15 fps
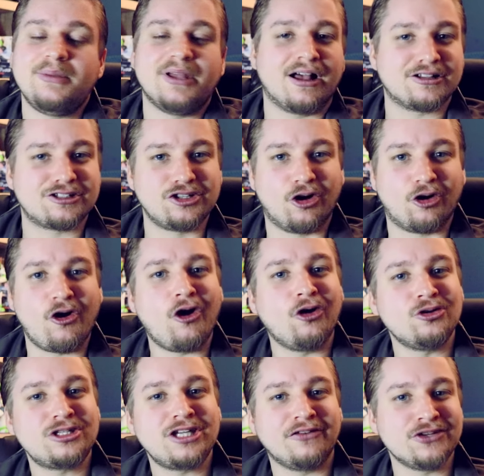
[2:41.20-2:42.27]
Eh bien, c'est encore
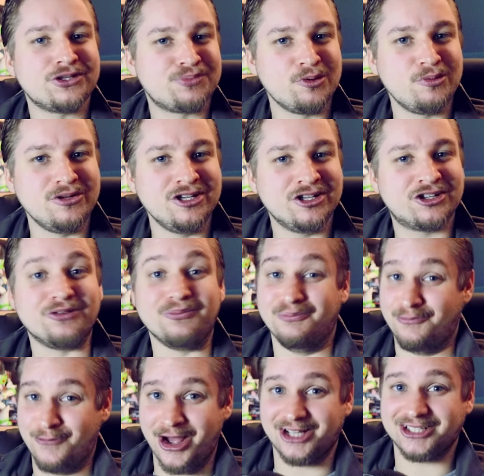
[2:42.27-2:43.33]
le service public.
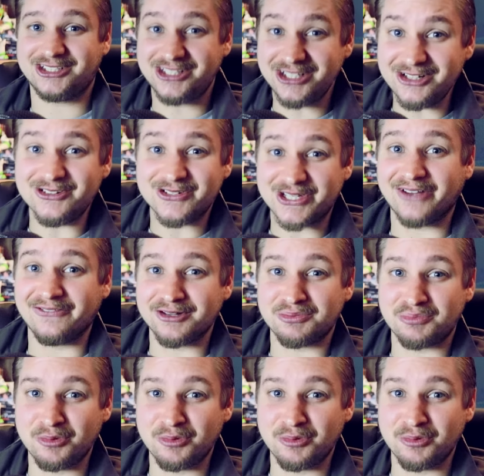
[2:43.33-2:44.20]
Merci le service